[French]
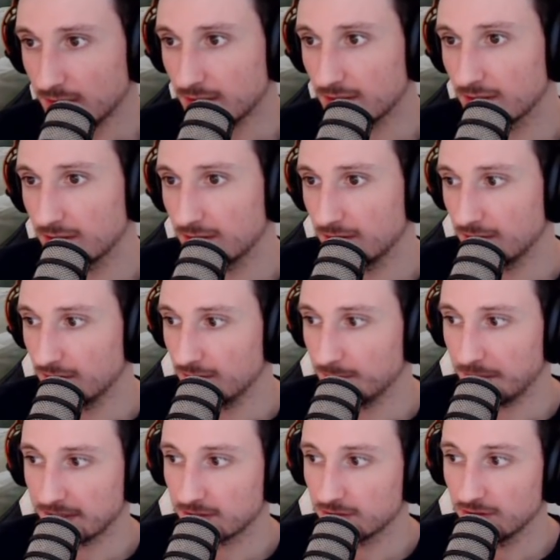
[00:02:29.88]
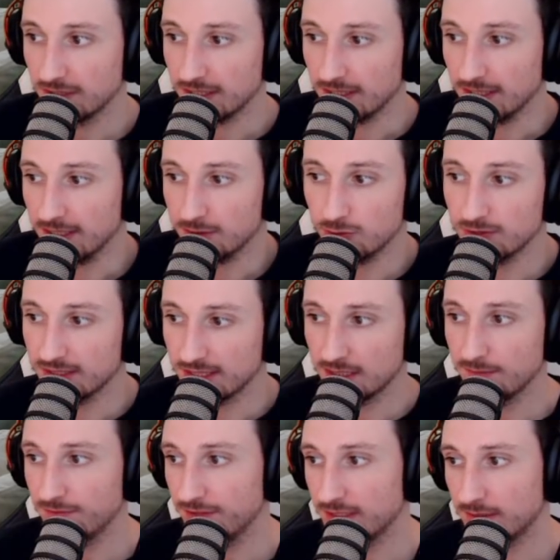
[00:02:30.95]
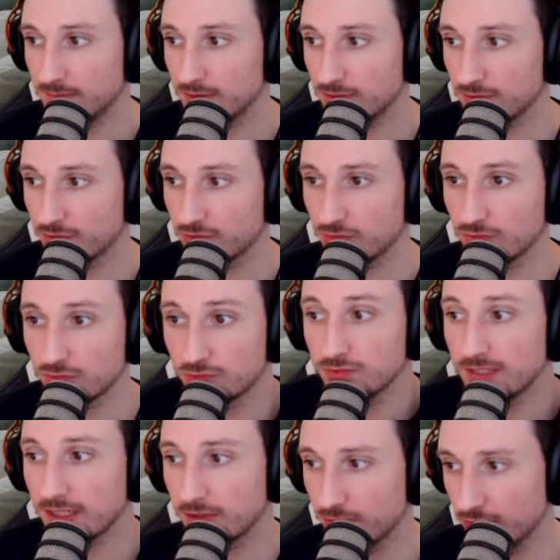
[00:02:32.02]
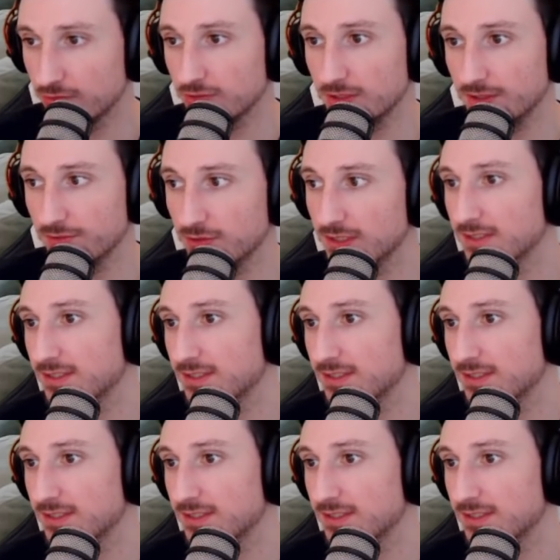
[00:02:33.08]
parce que les, deux équipes finalement sont au coude à coude au niveau des